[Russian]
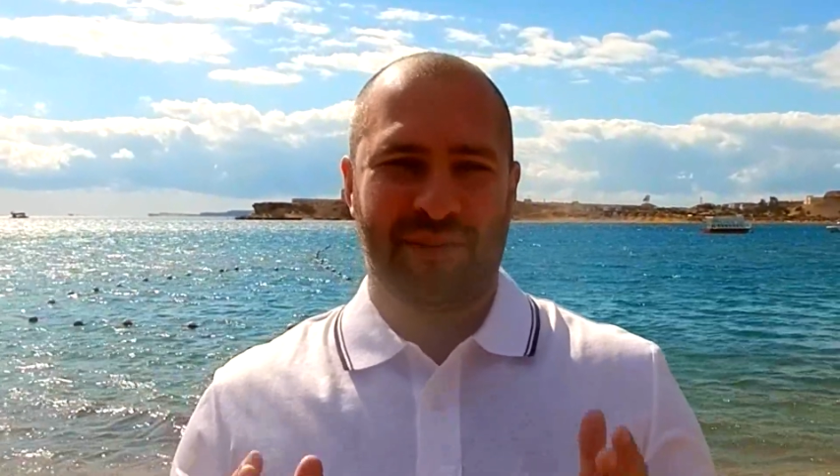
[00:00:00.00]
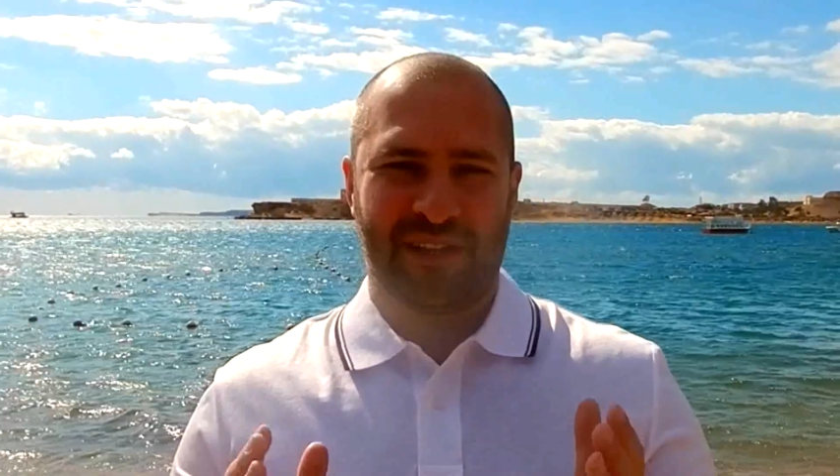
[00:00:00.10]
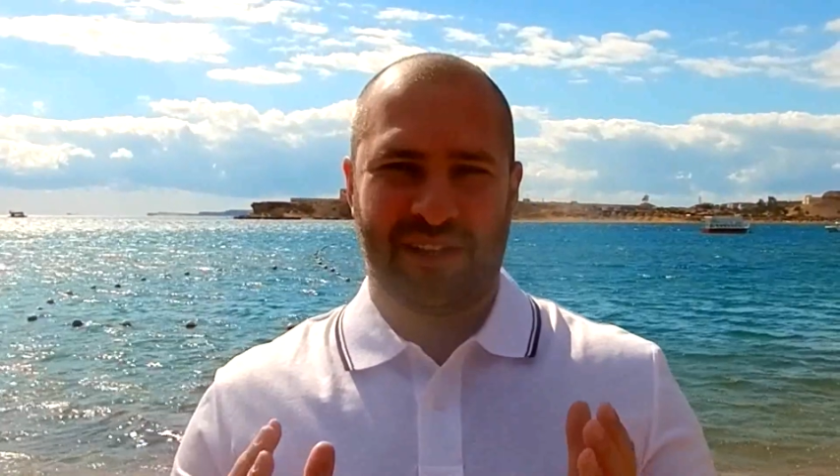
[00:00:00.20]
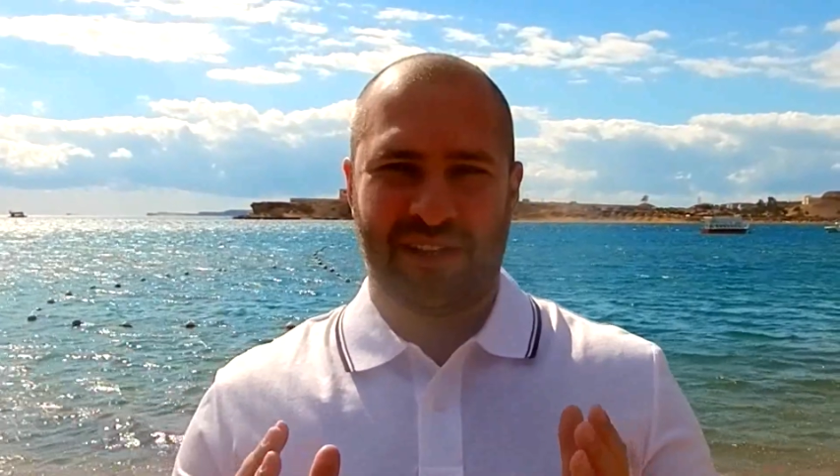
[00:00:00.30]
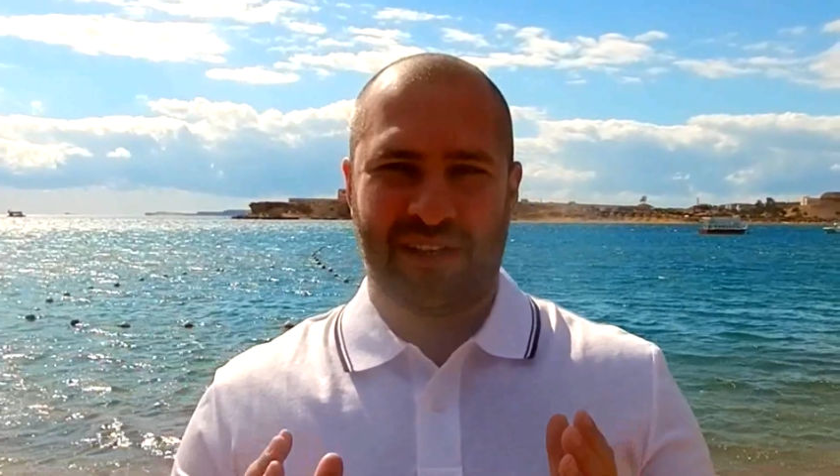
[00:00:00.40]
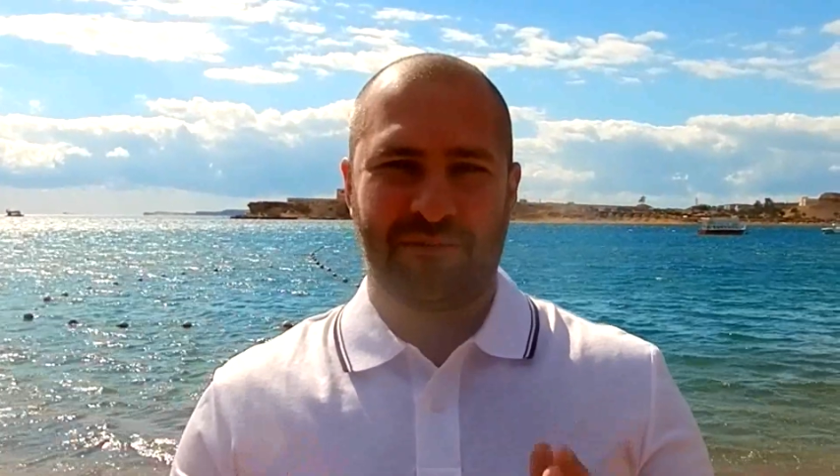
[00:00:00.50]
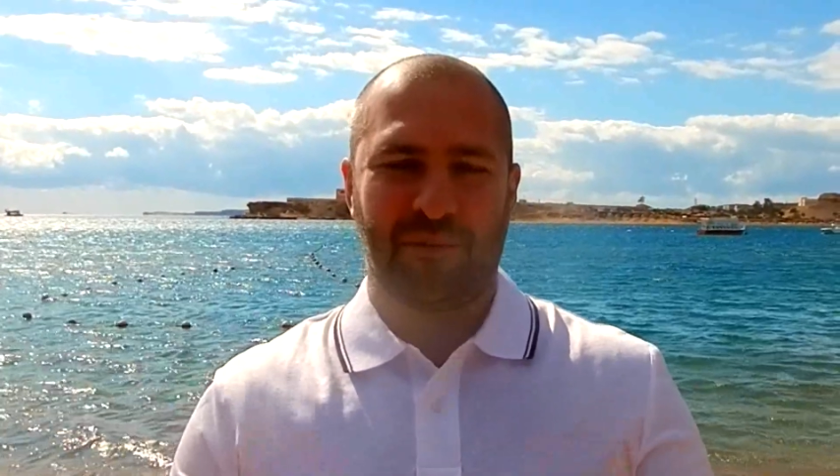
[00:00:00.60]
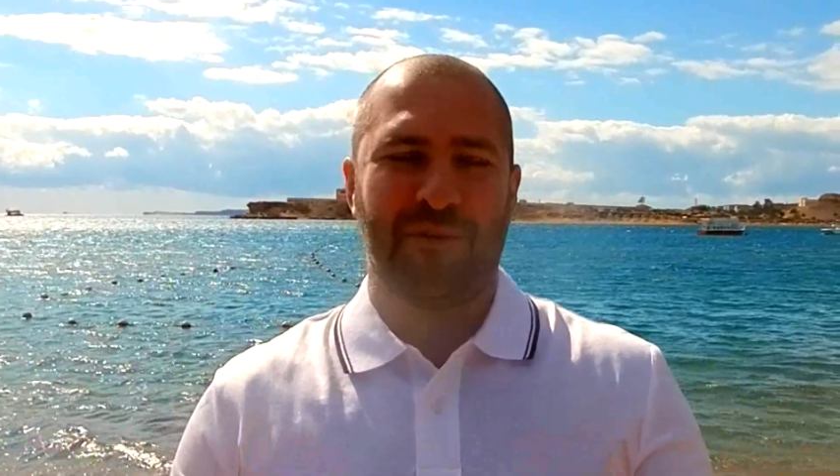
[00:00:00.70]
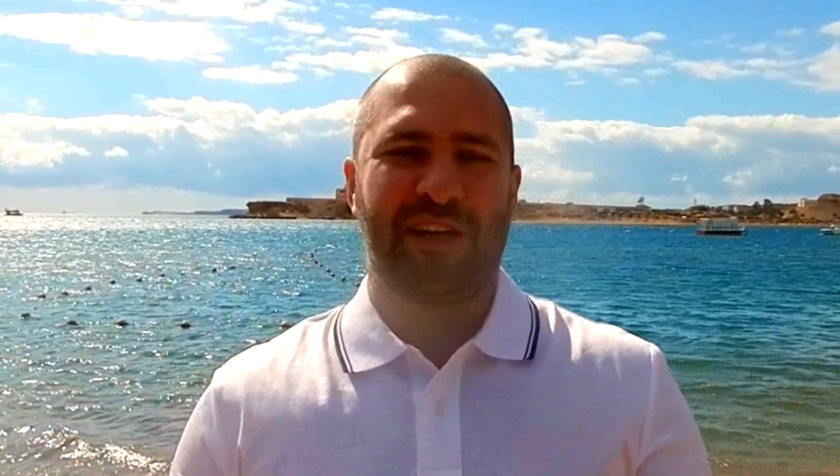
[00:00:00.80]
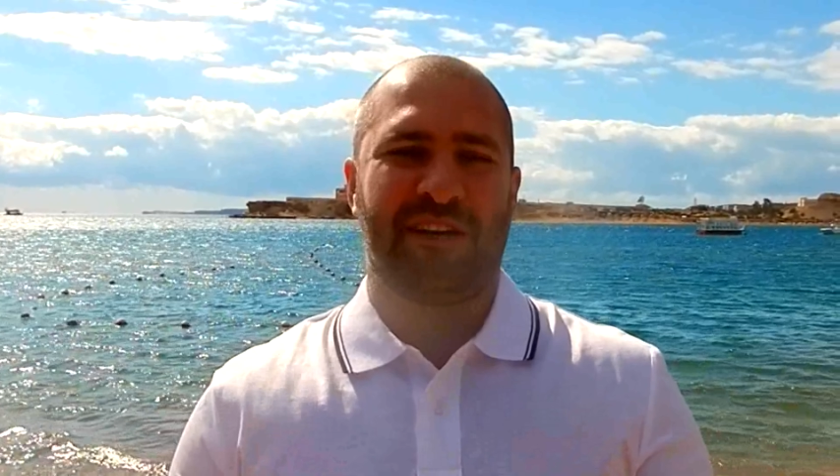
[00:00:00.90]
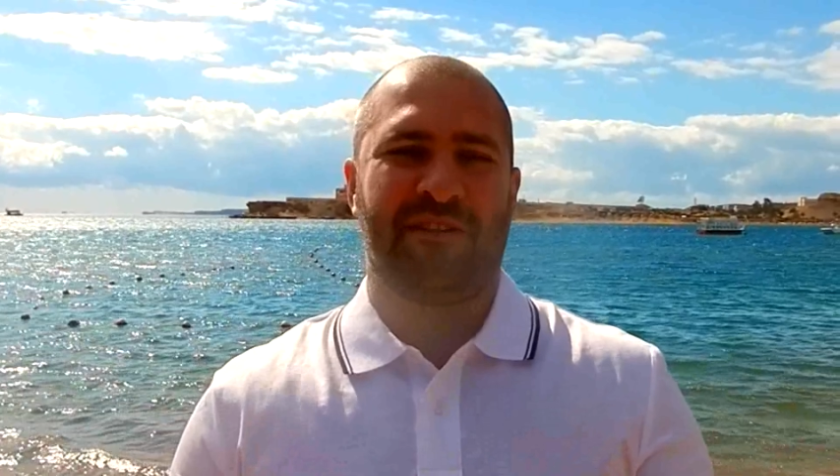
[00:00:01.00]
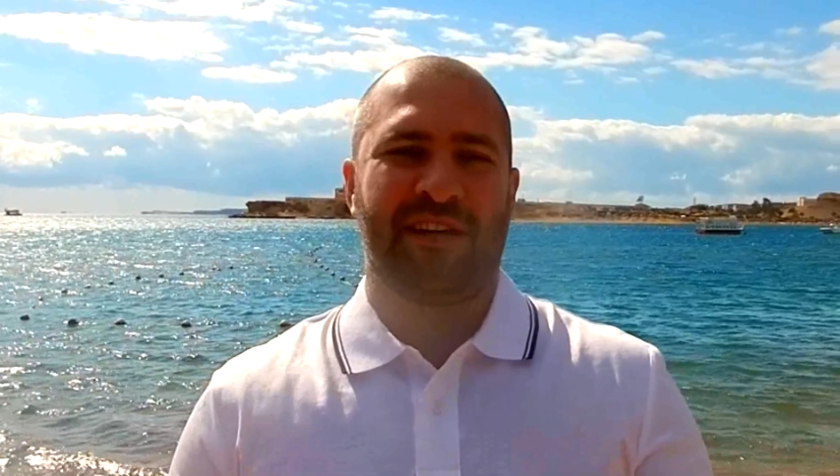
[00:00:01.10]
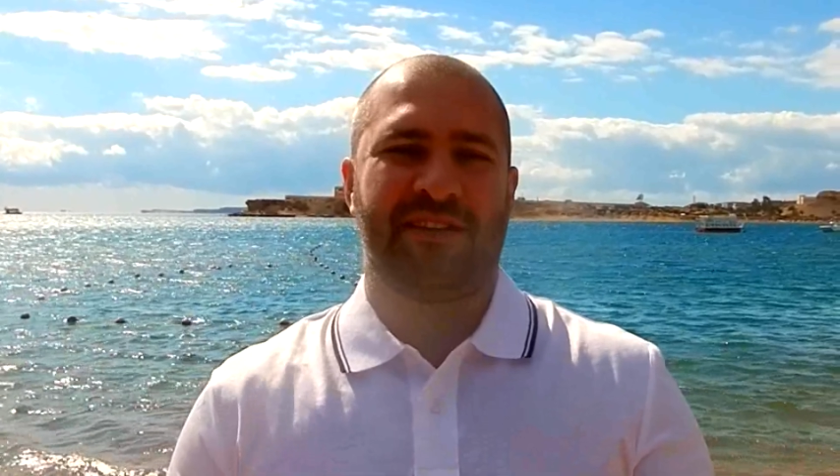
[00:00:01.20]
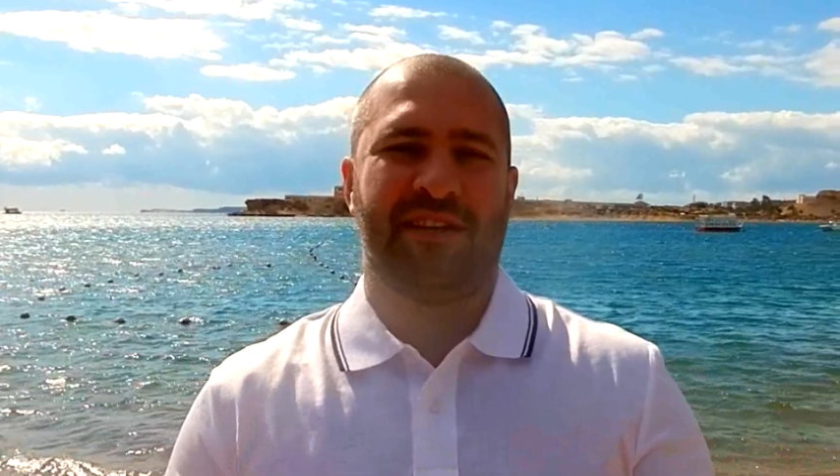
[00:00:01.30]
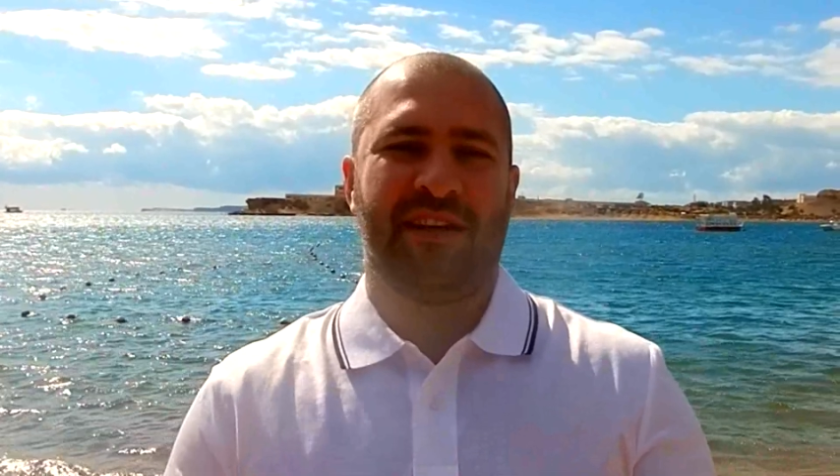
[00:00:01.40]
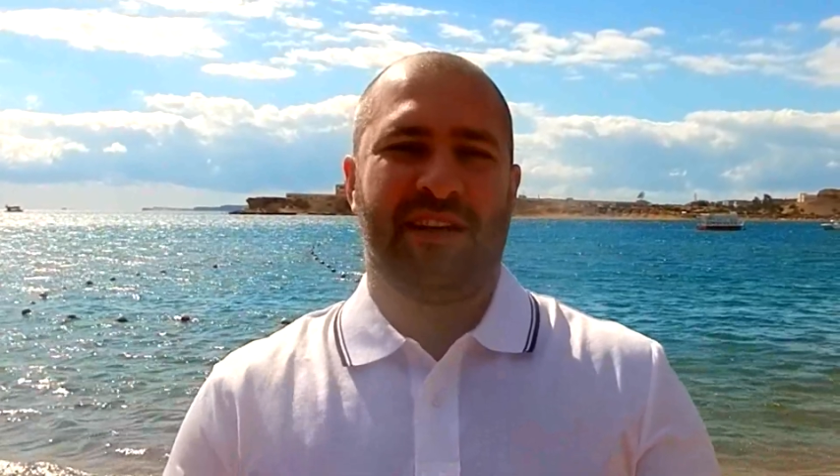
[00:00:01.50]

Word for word: э, публиковать